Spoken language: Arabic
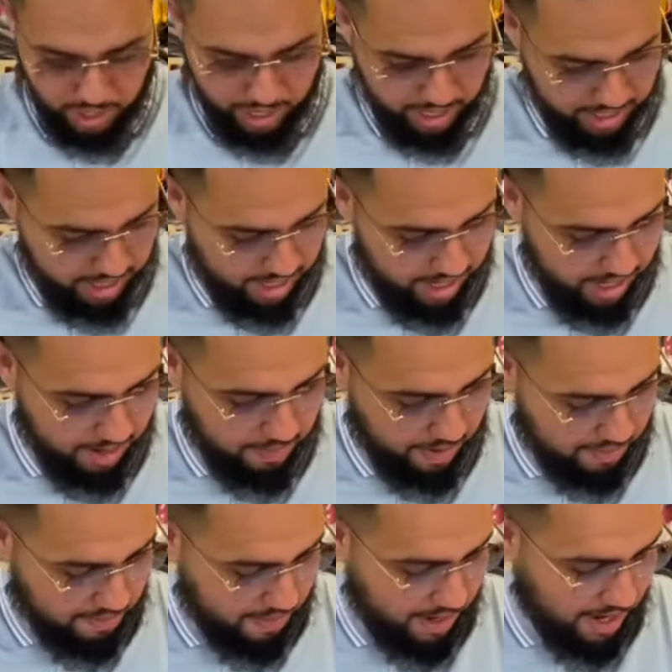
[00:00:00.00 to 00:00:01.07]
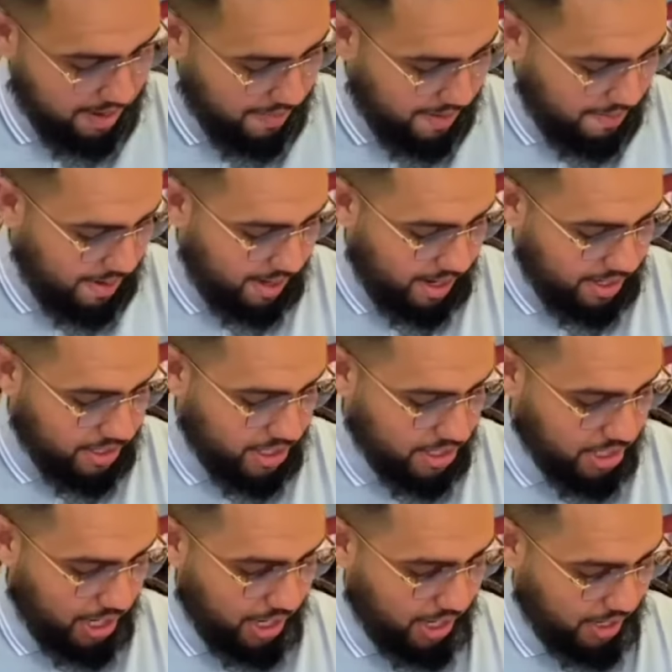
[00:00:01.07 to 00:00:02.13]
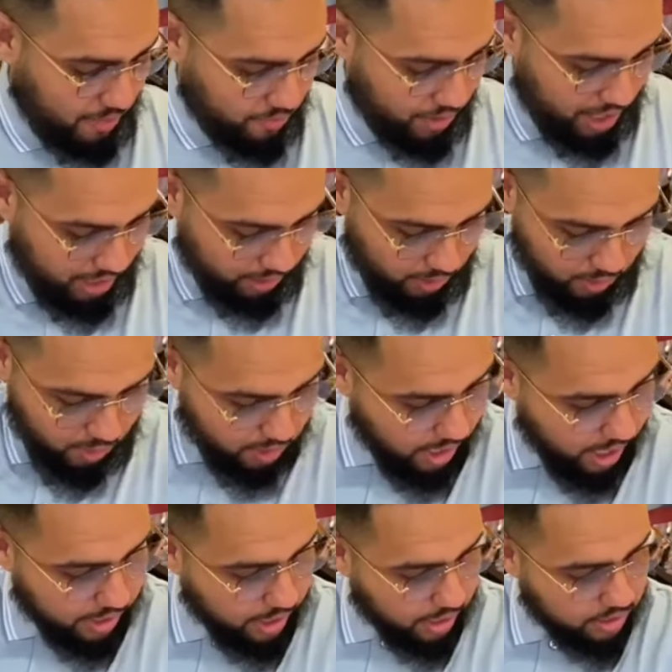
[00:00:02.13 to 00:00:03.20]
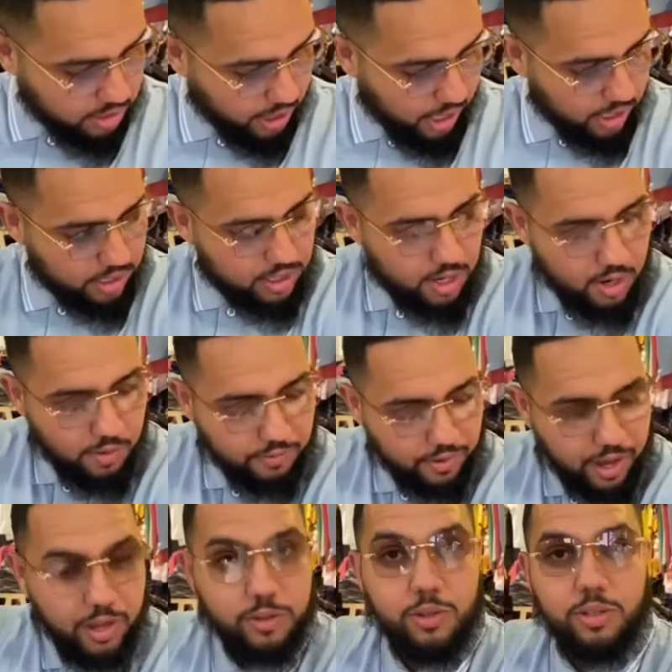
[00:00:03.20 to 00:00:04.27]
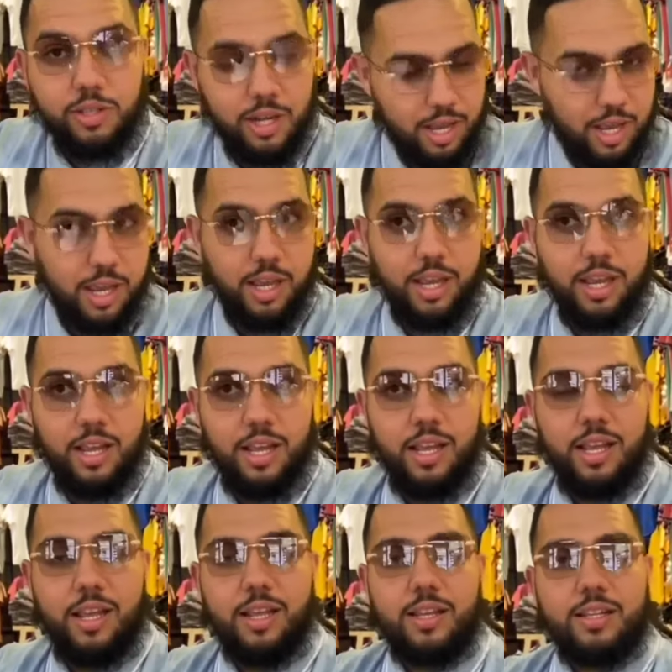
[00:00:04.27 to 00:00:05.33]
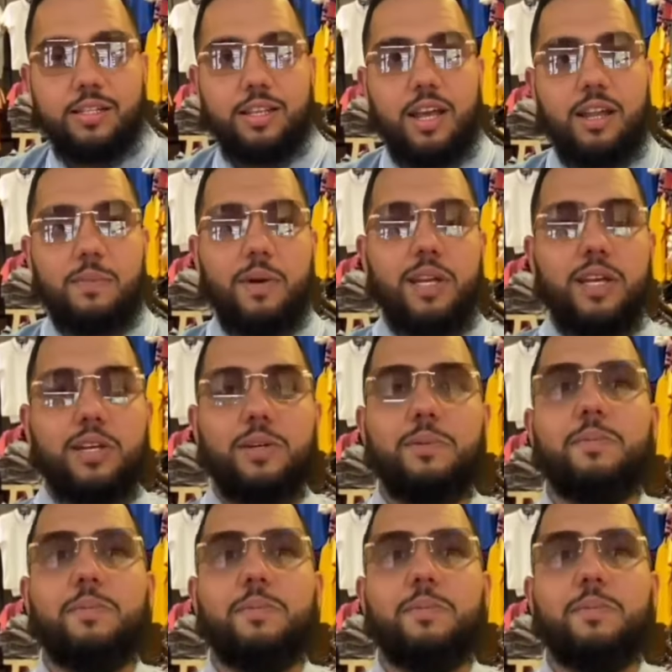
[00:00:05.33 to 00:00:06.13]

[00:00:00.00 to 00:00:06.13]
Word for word: هادي يا ماما يا ماما لا تشيتي فيها اللوغو لهنا يجي هكذا وفيها دو تري السلام عليكم